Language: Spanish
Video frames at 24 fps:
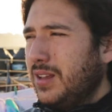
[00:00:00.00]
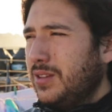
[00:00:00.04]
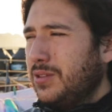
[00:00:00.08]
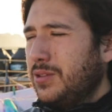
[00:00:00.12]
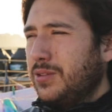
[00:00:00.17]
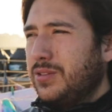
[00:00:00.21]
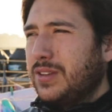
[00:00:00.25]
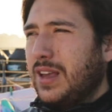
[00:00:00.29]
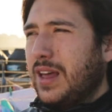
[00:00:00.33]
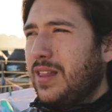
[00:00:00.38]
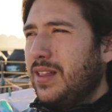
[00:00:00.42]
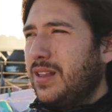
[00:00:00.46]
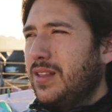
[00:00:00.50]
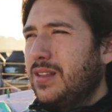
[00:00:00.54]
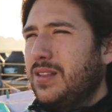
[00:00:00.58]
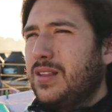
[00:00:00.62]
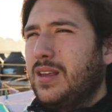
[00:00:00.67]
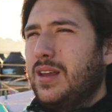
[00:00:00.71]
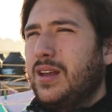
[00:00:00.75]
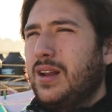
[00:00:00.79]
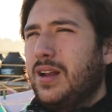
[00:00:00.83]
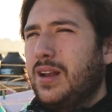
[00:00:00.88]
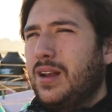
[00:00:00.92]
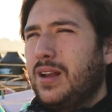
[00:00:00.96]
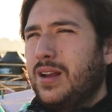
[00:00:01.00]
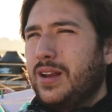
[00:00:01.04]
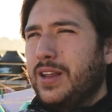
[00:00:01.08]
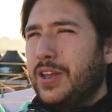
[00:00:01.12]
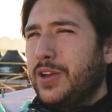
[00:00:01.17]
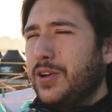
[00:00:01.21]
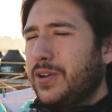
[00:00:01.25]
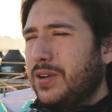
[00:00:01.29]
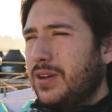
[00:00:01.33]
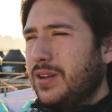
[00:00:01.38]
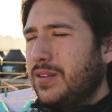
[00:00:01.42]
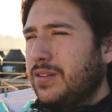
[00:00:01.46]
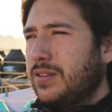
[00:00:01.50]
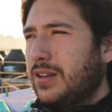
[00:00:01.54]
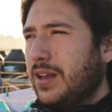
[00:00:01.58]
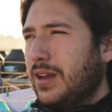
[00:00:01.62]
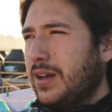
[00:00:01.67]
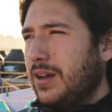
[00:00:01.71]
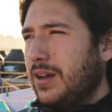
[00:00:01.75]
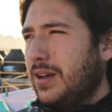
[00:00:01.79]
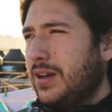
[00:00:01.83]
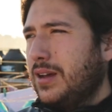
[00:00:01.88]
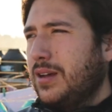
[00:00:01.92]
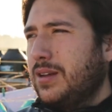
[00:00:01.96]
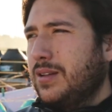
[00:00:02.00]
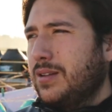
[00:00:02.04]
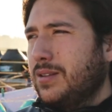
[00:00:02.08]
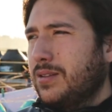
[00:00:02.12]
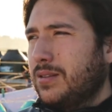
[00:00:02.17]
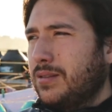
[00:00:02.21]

Entonces ya desde el guión está,